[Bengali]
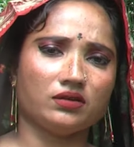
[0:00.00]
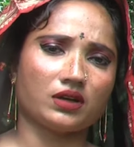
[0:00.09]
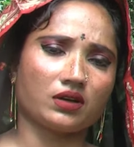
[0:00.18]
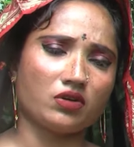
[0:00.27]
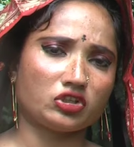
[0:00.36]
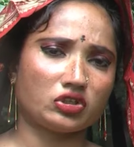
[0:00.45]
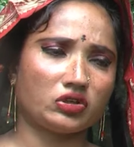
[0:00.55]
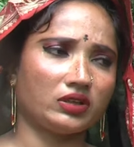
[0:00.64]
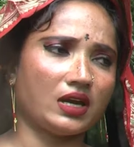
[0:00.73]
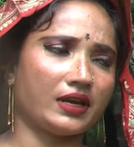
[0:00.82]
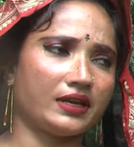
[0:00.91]
অনেক কষ্ট
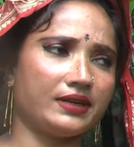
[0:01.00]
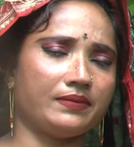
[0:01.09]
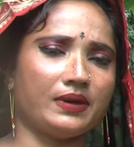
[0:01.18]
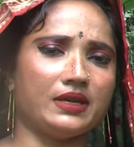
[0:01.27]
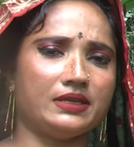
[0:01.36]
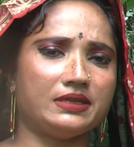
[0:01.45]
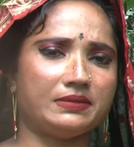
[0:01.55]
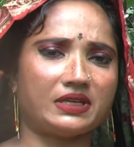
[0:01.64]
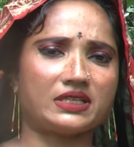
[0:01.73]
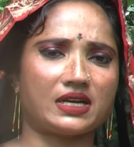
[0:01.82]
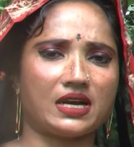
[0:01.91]
থাকি রে ভাই যে
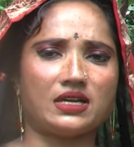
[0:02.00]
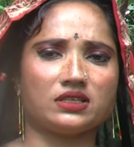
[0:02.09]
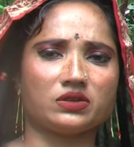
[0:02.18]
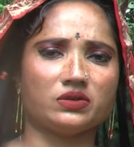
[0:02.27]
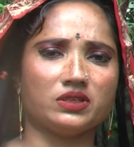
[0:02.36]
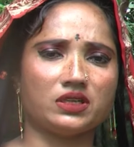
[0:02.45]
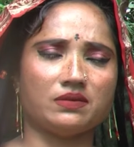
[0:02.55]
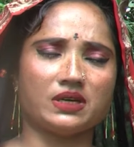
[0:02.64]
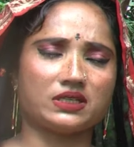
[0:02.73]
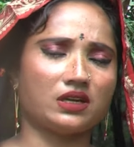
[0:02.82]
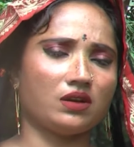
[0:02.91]
বাসায় কাজ করি সেই
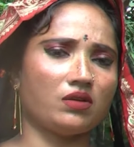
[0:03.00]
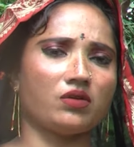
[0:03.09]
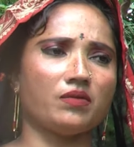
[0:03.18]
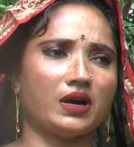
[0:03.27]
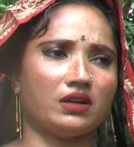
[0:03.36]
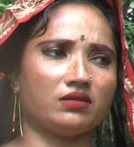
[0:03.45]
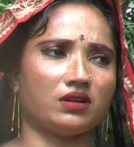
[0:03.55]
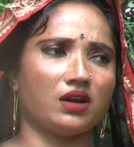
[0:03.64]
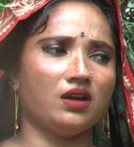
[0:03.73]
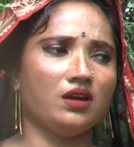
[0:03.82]
বাসার লোকও ভালো না